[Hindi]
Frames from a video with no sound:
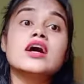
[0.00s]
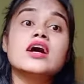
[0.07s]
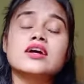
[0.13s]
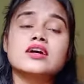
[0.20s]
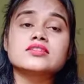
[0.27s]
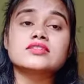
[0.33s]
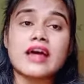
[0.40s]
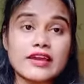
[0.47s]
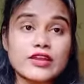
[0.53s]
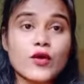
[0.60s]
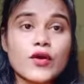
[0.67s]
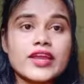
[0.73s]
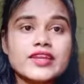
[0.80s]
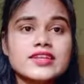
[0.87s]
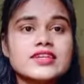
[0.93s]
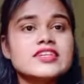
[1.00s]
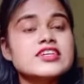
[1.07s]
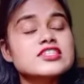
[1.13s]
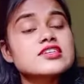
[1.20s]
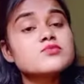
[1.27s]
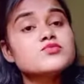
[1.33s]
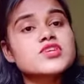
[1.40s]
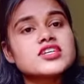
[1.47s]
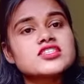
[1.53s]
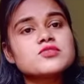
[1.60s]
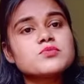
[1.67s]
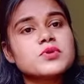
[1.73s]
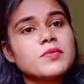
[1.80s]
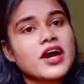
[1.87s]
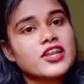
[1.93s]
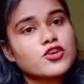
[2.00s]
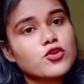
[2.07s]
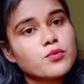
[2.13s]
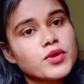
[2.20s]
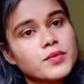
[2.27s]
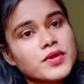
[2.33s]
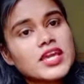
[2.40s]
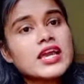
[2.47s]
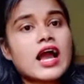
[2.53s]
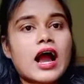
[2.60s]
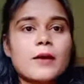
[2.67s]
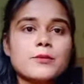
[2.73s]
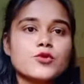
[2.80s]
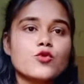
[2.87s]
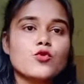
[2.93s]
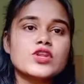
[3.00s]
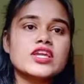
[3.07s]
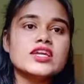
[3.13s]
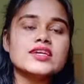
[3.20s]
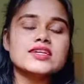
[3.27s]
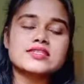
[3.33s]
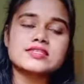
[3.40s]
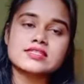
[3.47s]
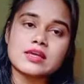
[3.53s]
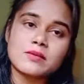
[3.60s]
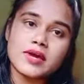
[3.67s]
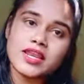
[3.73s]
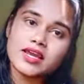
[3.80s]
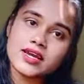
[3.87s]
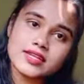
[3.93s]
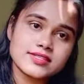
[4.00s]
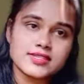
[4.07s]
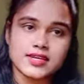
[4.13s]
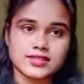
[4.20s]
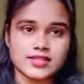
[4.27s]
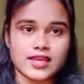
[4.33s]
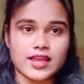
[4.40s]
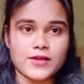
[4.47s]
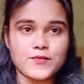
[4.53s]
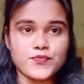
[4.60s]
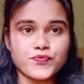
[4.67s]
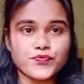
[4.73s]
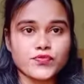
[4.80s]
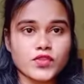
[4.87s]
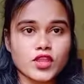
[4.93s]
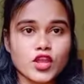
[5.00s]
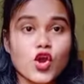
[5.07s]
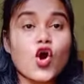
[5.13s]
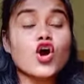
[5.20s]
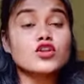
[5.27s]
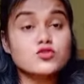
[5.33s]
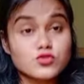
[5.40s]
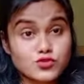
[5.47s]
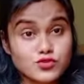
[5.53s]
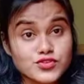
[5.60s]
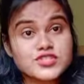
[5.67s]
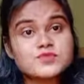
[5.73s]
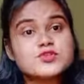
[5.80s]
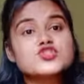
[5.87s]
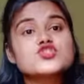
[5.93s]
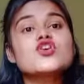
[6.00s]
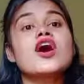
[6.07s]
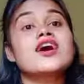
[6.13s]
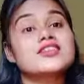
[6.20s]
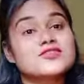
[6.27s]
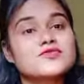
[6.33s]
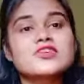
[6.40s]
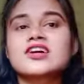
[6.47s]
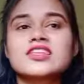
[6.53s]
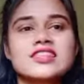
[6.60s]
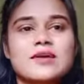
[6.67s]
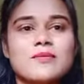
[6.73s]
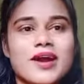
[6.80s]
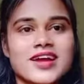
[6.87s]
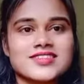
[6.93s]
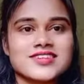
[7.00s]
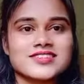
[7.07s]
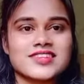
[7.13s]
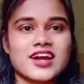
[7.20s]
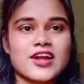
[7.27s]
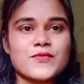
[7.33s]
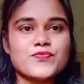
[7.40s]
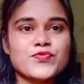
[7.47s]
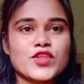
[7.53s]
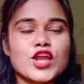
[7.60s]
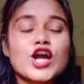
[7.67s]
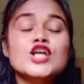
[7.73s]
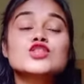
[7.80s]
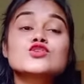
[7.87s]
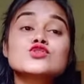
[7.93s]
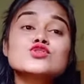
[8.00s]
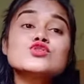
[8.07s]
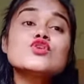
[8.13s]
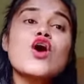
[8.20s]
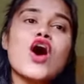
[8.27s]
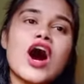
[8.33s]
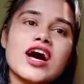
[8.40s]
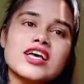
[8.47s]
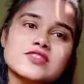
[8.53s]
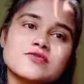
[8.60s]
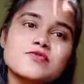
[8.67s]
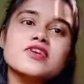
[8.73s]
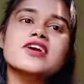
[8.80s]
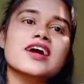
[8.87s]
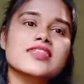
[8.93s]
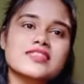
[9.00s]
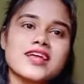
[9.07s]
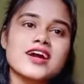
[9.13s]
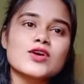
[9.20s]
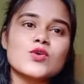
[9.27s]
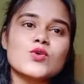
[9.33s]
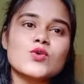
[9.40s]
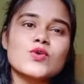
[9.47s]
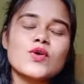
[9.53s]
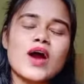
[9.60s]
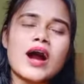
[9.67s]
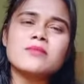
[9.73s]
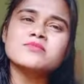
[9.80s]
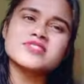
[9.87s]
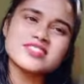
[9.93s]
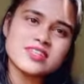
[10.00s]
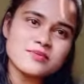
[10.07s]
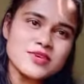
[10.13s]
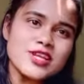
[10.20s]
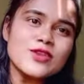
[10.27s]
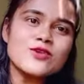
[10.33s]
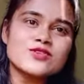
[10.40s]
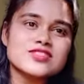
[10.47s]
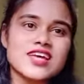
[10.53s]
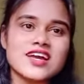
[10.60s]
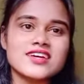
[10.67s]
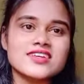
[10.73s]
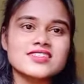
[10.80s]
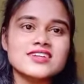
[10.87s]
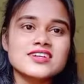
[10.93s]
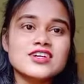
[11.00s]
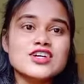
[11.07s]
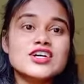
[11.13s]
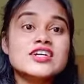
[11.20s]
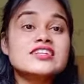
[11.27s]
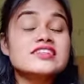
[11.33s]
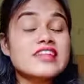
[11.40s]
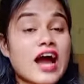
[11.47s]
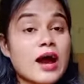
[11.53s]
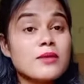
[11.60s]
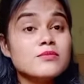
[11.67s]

थायराइड ये सब जैसी बीमारियों में भी आप नोनी इस्तेमाल कर सकते हैं और दोस्तों इसमें जो अश्वगंधा पाया जाता है दोस्तों अश्वगंधा को हम सभी लोग शायद नाम